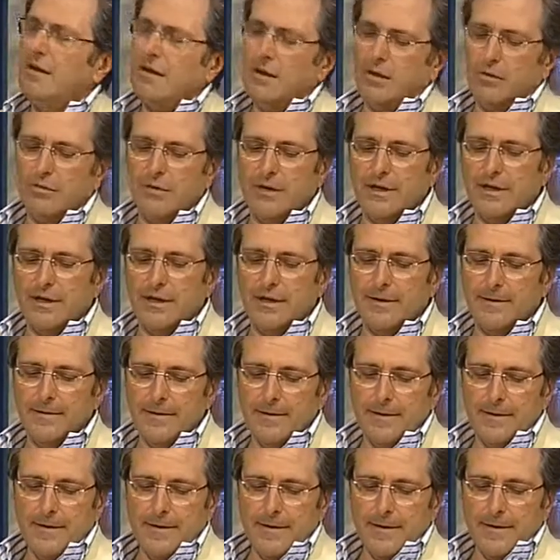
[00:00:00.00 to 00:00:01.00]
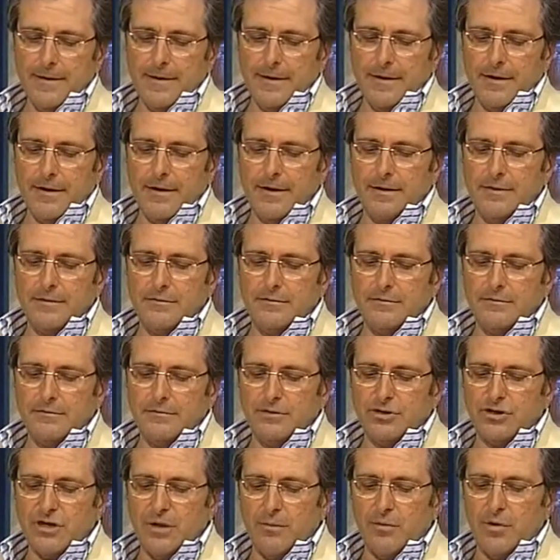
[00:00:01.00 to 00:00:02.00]
quindi eh,
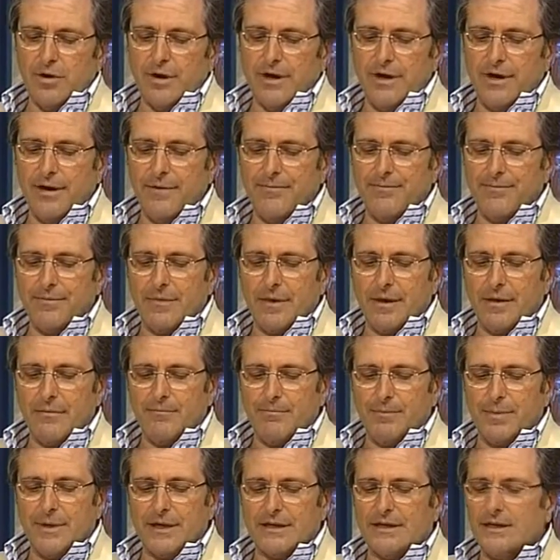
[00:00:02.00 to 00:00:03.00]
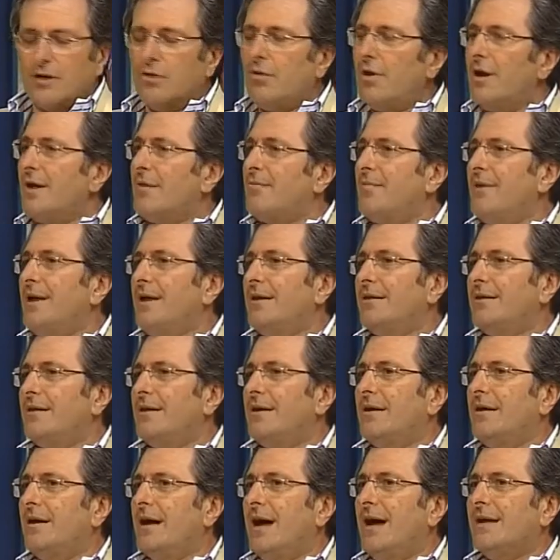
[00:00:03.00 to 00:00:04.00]
diciamo che
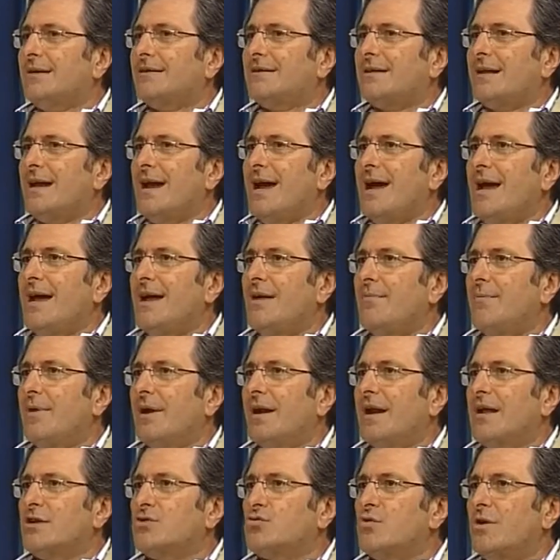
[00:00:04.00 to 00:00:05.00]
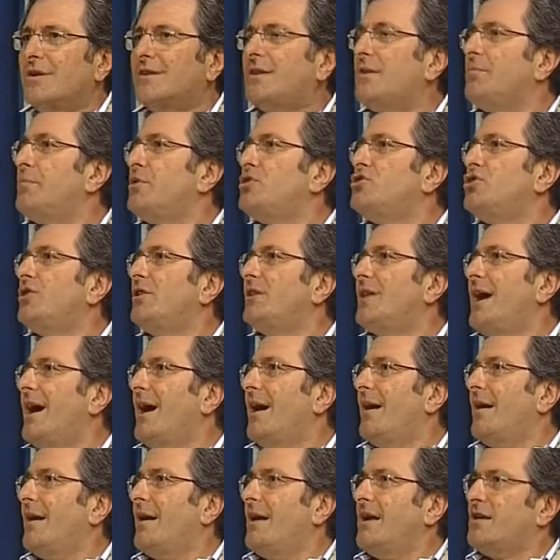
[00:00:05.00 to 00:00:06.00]
particolarmente attrae per la sua
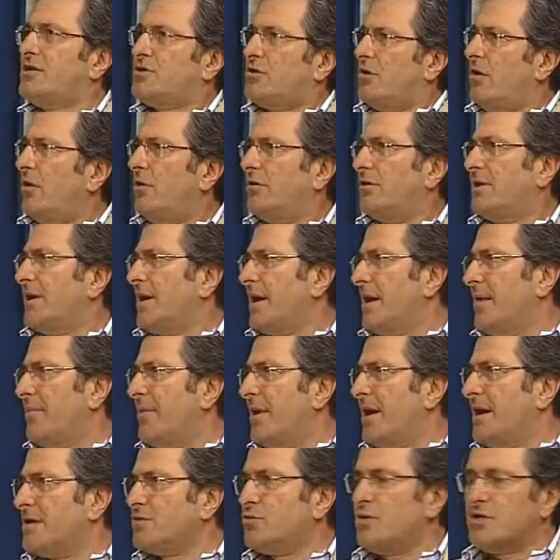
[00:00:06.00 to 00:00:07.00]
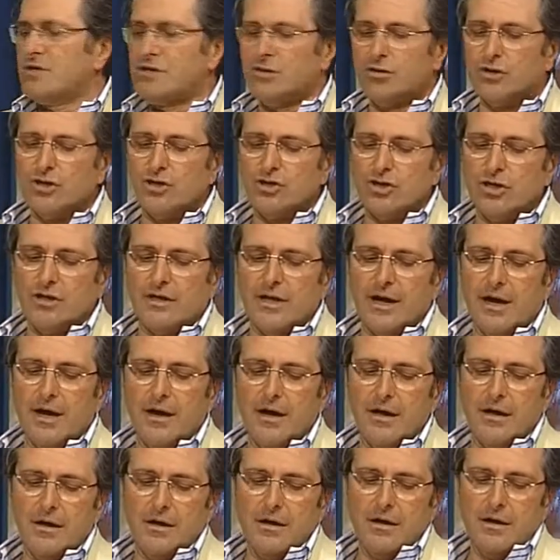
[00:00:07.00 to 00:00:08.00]
tipicità, oltre che per la sua storicità.
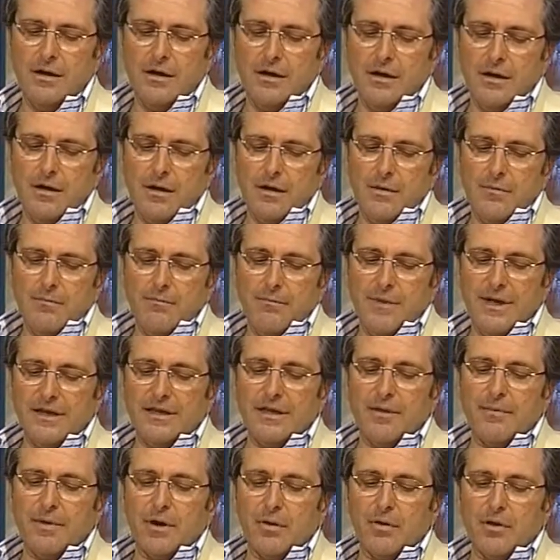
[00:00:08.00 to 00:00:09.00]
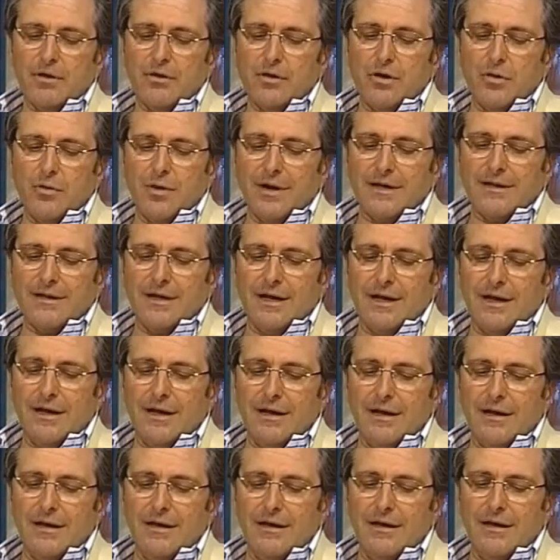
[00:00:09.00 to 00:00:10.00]
Mentre per quanto riguarda
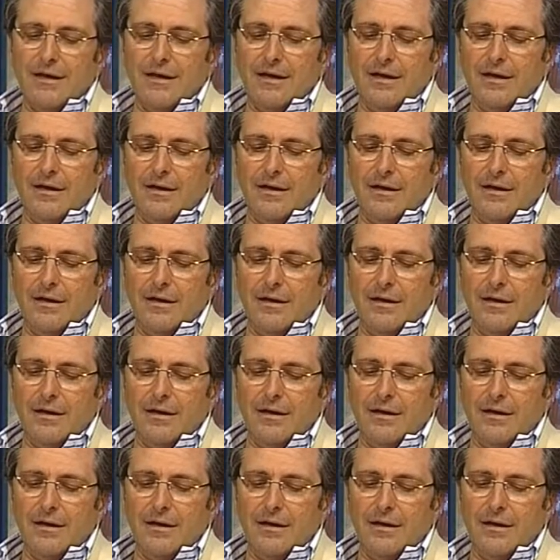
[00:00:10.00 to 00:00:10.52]
i...